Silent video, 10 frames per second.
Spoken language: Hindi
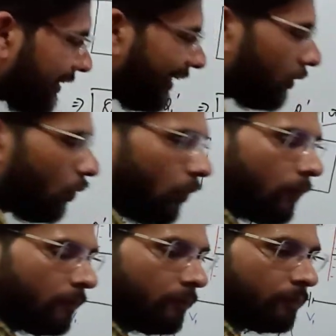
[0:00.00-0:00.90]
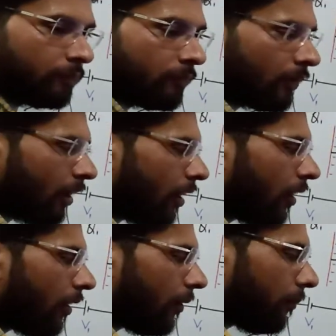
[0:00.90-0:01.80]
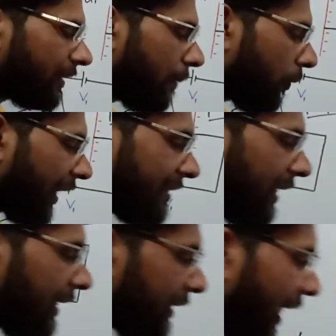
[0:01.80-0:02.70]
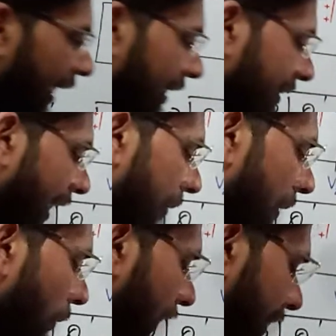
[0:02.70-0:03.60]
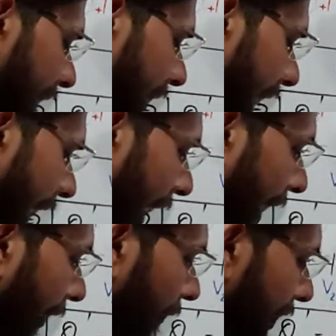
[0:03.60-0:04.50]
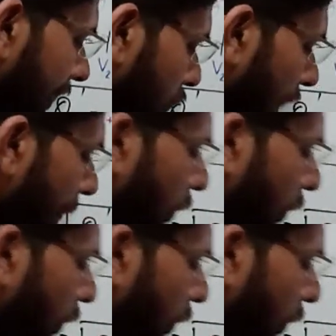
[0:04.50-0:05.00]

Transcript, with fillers: सी टू बच्चे पोटेंशियल कितना है इसका भी पोटेंशियल क्या है वी जिसको आप